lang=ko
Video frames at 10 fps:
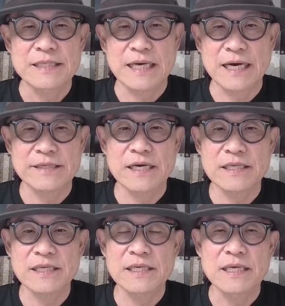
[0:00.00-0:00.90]

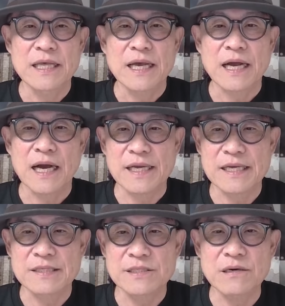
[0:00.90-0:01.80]
야당이
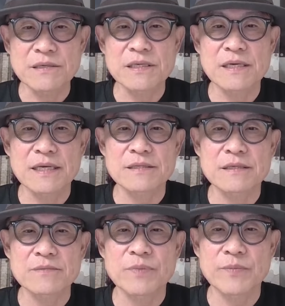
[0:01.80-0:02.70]
강행 처리를
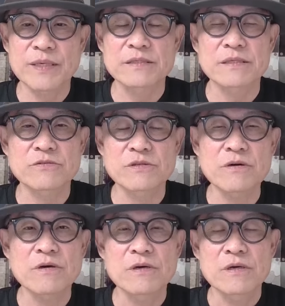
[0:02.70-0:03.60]
했던
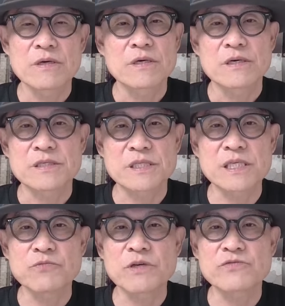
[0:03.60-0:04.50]
법안들이고요.
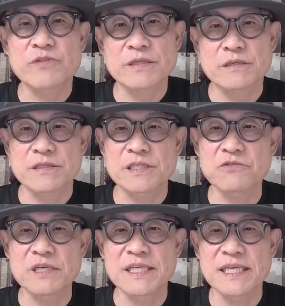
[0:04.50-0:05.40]
10월 돌아서
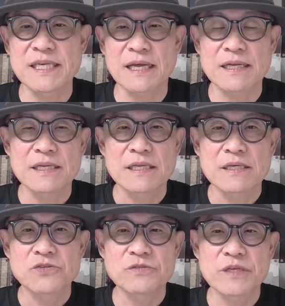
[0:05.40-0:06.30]
10월 2일날
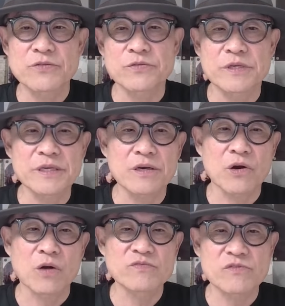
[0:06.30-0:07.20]
윤 대통령이
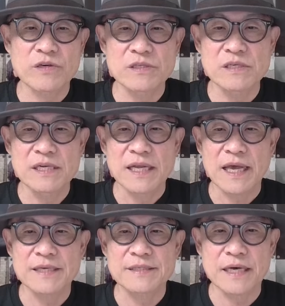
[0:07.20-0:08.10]
거부권을
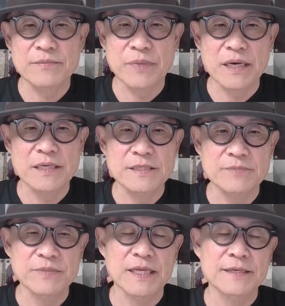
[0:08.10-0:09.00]
행사한 바
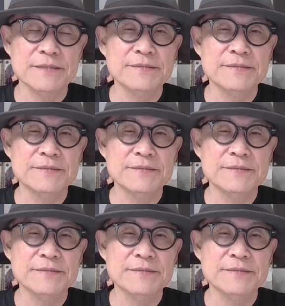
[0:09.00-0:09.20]
있습니다.